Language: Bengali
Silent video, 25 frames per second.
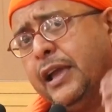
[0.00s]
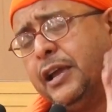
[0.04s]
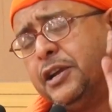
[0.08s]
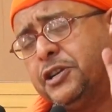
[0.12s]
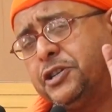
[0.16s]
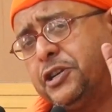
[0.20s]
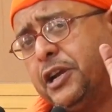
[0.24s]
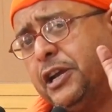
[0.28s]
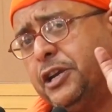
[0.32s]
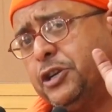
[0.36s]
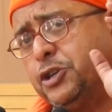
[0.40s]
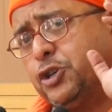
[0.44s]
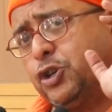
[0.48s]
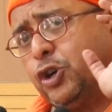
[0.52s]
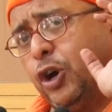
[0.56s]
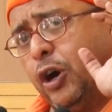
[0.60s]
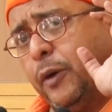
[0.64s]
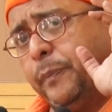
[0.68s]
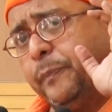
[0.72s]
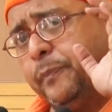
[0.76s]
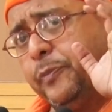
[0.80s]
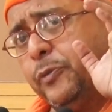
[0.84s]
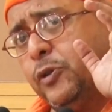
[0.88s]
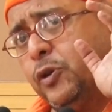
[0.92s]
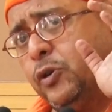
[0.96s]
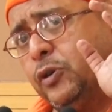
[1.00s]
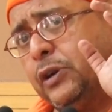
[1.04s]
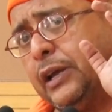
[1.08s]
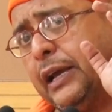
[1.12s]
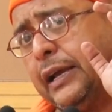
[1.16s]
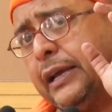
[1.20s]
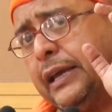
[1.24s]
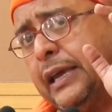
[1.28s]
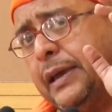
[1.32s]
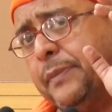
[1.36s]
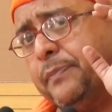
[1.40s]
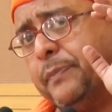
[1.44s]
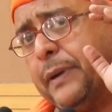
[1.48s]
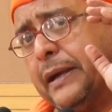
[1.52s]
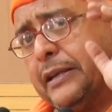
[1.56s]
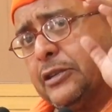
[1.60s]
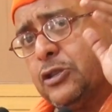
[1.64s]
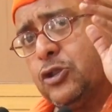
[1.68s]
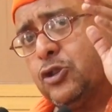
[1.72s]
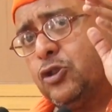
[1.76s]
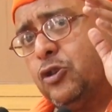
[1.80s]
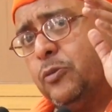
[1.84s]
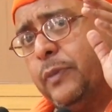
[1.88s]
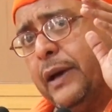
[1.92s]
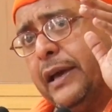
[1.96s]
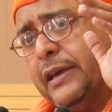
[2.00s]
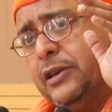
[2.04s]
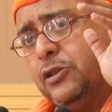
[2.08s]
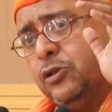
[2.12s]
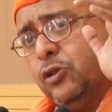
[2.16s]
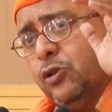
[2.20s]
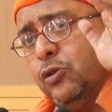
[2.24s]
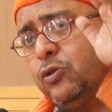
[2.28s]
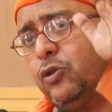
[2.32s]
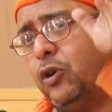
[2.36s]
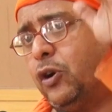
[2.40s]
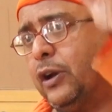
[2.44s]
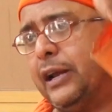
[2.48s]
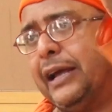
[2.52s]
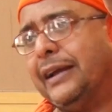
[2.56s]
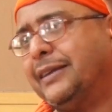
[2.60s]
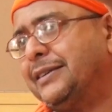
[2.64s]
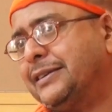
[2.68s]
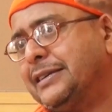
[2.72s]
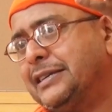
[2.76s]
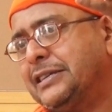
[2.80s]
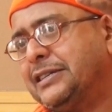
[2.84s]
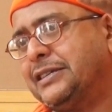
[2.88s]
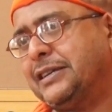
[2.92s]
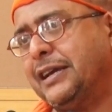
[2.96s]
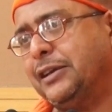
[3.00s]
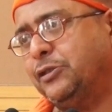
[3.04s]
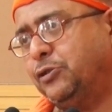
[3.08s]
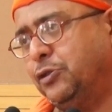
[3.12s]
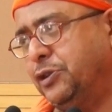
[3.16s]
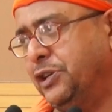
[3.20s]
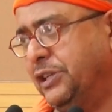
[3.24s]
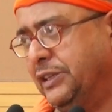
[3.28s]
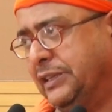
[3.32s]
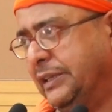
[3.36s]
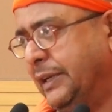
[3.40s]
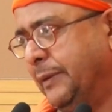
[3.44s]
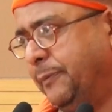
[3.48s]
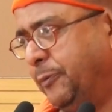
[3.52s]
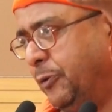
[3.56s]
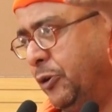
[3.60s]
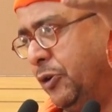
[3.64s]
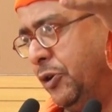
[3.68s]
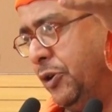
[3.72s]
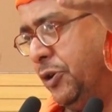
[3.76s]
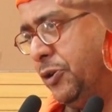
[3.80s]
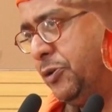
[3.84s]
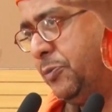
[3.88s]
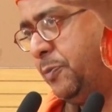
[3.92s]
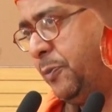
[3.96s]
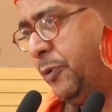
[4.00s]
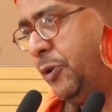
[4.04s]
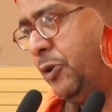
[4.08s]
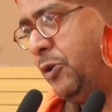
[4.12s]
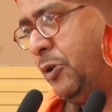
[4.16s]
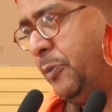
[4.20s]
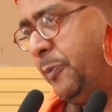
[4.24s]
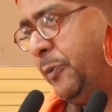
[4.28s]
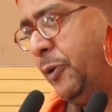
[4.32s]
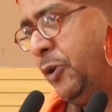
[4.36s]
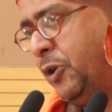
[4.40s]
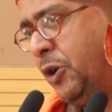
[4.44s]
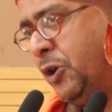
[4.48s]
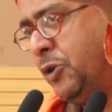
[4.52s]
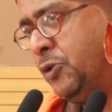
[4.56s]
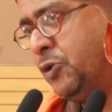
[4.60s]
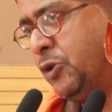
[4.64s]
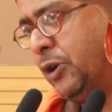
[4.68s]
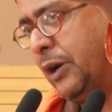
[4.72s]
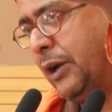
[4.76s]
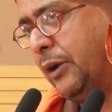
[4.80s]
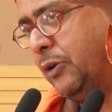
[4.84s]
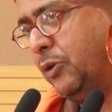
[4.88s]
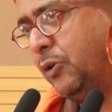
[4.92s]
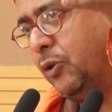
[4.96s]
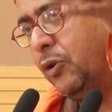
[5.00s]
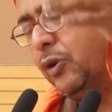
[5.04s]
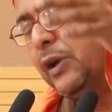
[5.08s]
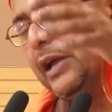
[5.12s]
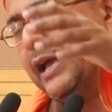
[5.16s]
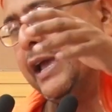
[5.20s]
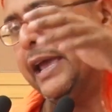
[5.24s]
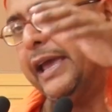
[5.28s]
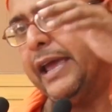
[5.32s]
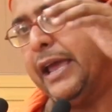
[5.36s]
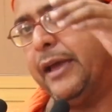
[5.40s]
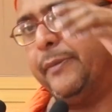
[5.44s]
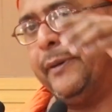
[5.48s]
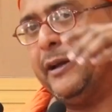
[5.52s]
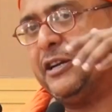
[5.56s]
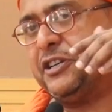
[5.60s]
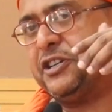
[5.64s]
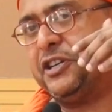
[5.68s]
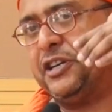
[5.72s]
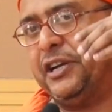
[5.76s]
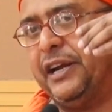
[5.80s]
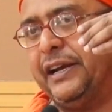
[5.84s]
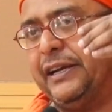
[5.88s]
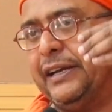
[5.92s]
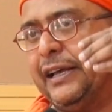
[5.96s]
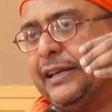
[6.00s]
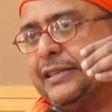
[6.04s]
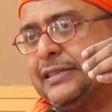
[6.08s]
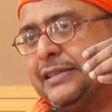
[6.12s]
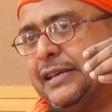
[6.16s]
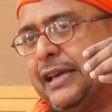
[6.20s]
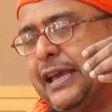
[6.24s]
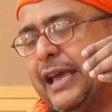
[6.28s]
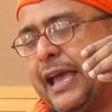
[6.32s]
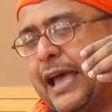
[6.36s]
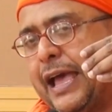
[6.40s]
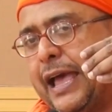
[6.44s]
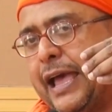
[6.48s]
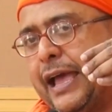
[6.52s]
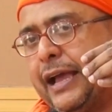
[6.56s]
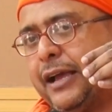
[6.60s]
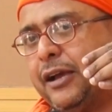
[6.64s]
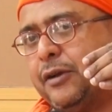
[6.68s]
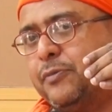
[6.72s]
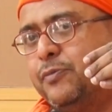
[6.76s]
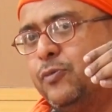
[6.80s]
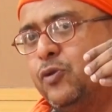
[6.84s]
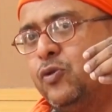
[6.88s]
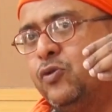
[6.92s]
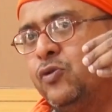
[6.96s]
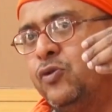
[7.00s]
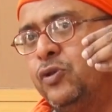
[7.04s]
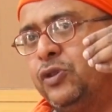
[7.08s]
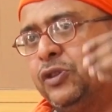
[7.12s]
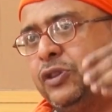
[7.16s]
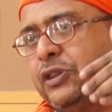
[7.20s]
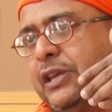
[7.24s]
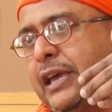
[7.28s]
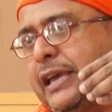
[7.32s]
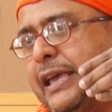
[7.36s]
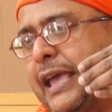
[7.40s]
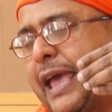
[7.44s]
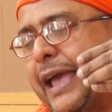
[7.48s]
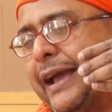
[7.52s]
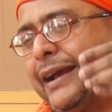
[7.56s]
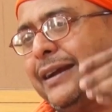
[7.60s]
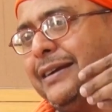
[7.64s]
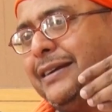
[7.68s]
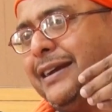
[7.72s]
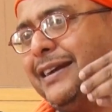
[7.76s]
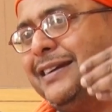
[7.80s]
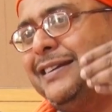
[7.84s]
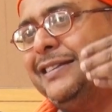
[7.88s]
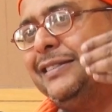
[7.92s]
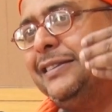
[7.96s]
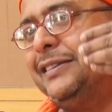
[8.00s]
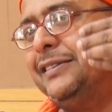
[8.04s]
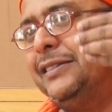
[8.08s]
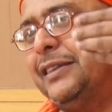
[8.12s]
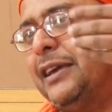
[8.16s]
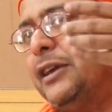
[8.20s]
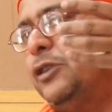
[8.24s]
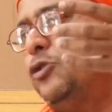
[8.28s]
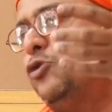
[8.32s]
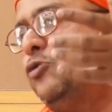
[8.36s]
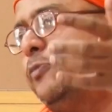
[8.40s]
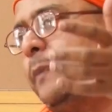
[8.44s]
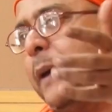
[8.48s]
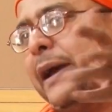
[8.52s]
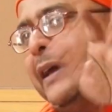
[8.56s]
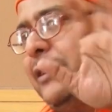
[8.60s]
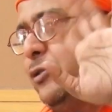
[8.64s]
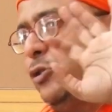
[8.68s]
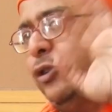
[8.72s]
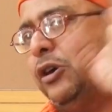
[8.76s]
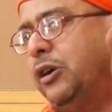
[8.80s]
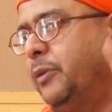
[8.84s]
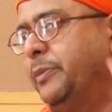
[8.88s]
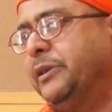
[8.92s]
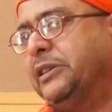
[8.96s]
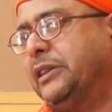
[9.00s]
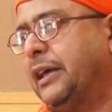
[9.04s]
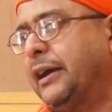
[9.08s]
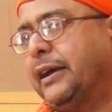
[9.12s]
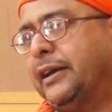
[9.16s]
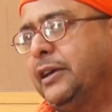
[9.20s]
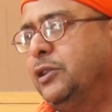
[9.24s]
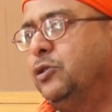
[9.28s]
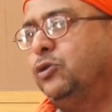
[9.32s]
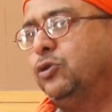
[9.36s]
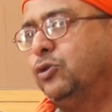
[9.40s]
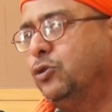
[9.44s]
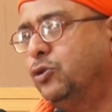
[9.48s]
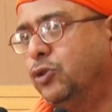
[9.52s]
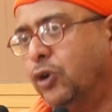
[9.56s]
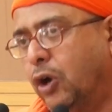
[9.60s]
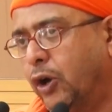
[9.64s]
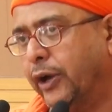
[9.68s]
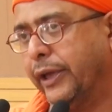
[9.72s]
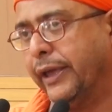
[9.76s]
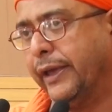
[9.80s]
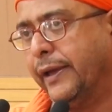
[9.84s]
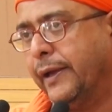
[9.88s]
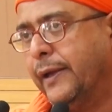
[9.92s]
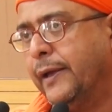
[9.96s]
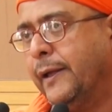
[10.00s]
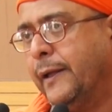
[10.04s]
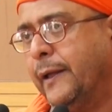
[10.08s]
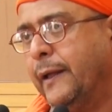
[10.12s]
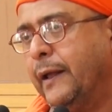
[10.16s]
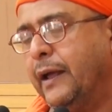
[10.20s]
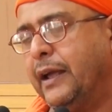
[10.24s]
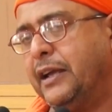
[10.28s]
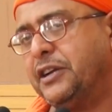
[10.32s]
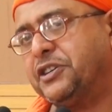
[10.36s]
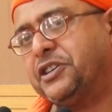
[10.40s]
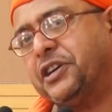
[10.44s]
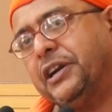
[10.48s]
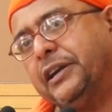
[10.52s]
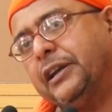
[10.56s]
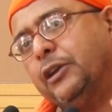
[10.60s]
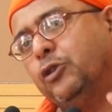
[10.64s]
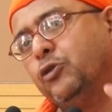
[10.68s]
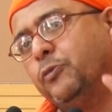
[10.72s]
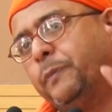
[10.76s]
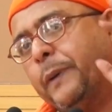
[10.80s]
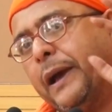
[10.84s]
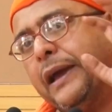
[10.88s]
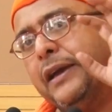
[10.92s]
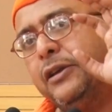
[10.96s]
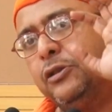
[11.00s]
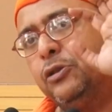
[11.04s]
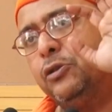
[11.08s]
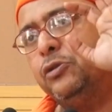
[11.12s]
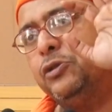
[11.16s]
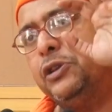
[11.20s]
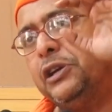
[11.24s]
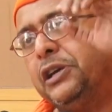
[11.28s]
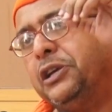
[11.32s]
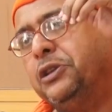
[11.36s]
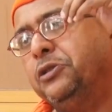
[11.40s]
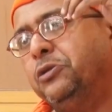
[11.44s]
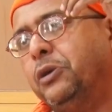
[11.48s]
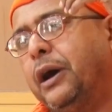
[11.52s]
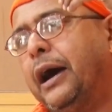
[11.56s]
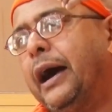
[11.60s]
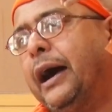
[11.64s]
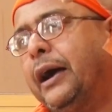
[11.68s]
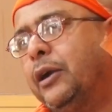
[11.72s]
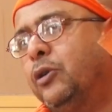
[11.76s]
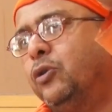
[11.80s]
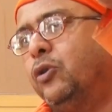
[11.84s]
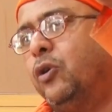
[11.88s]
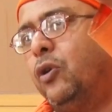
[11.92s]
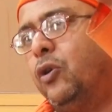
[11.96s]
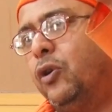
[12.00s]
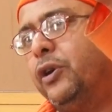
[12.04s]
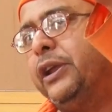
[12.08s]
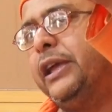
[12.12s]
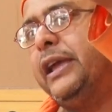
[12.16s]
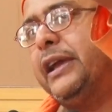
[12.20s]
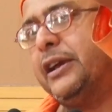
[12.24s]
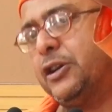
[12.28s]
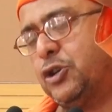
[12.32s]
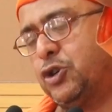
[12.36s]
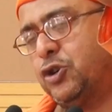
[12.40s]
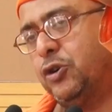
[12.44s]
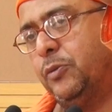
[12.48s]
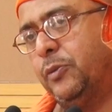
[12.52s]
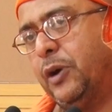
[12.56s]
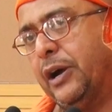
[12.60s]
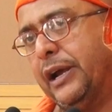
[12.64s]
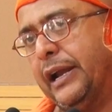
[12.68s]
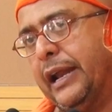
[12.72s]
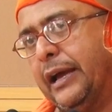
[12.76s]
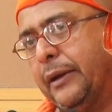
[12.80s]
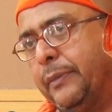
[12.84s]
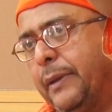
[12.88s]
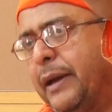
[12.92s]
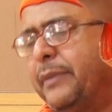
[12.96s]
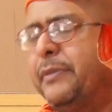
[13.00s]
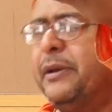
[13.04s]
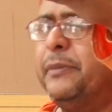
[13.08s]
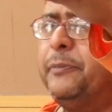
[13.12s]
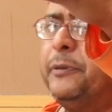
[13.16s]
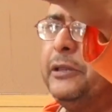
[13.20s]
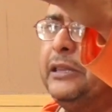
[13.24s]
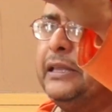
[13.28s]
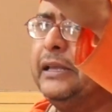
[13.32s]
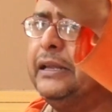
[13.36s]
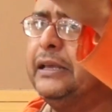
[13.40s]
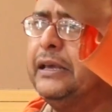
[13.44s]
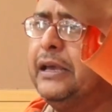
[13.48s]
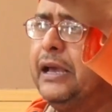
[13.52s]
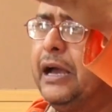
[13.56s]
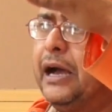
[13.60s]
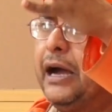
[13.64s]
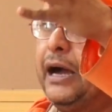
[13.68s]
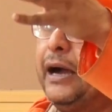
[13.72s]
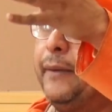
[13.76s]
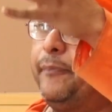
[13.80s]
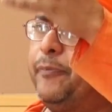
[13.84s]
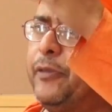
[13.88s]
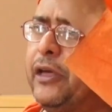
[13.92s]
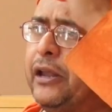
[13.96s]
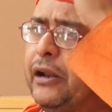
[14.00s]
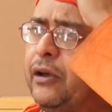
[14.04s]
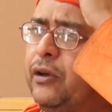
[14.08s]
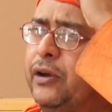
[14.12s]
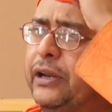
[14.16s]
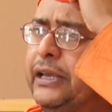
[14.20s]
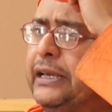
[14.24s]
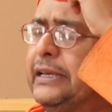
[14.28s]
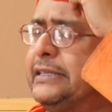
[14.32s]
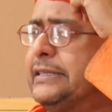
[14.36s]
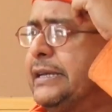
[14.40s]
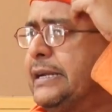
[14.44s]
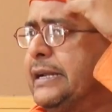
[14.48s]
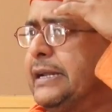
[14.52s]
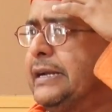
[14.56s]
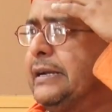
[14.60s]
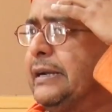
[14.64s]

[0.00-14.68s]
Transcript: সেই স্বপ্নটাকে বাস্তবায়িত করার চেষ্টায় তো নীতিটা প্রণয়ী প্রণয়ন করা হলো এবার সেটা যে এক মুহূর্তেই একটা নীতিতেই রূপায়িত হবে তা কিন্তু নয় হ্যাঁ সেটা রূপায়িত হতে কিন্তু আরও অনেক সময় লাগবে আমি আপনাদের আপনারা অনেকে জানেন